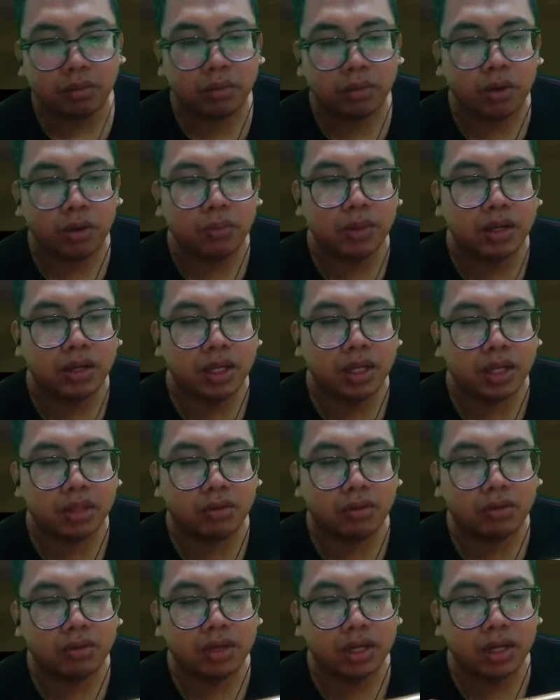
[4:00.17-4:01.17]
mau beli
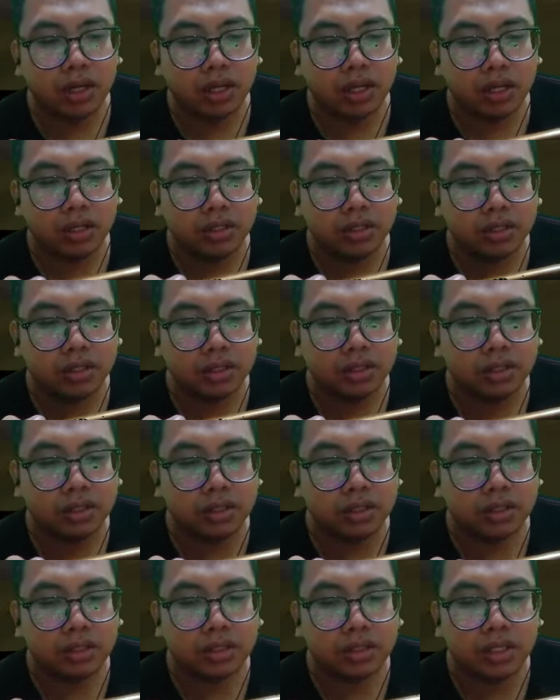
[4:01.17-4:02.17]
atau enggak ya e,
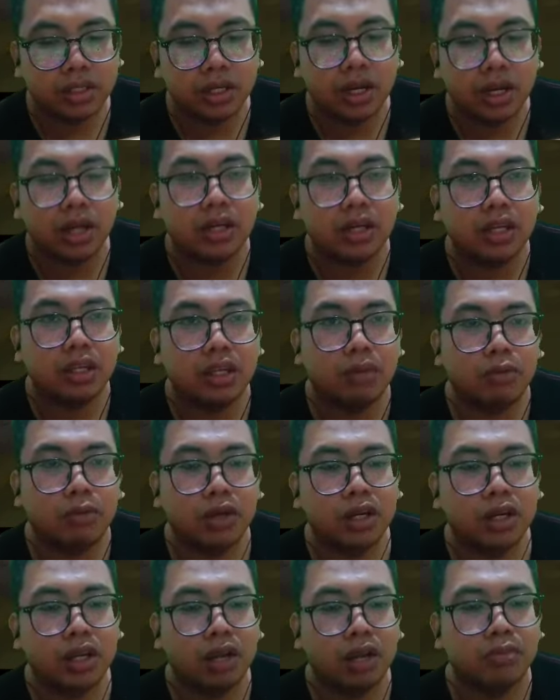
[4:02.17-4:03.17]
skin adanya
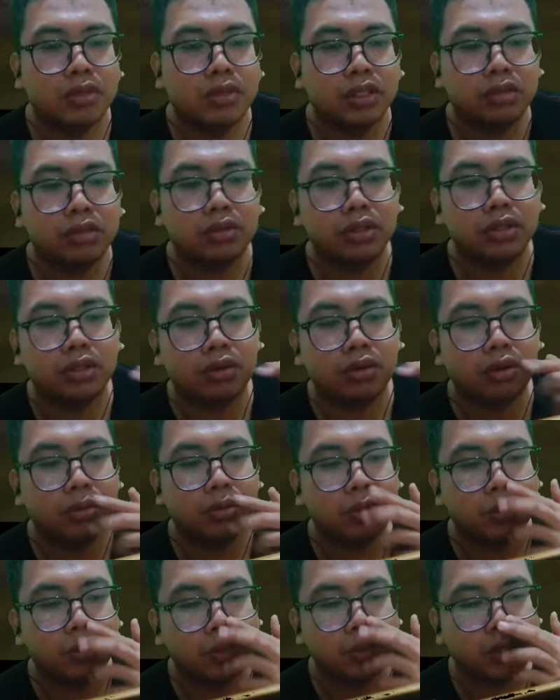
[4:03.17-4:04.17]
mungkin kalian bisa tulis di
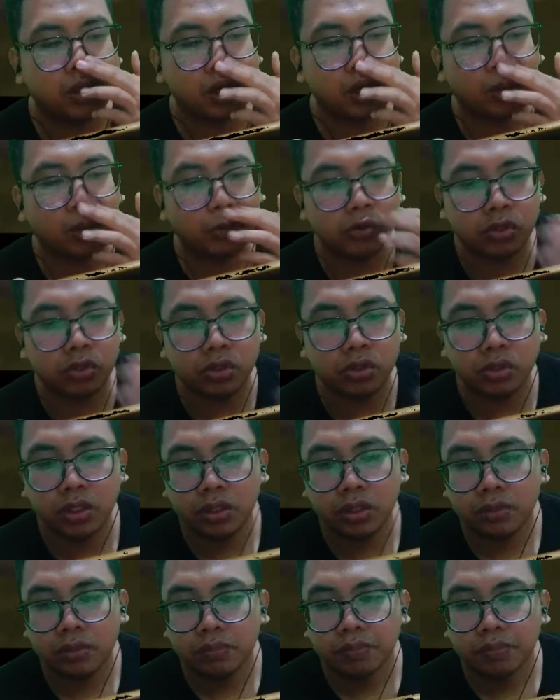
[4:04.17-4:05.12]
kolom komentar ya Ponstui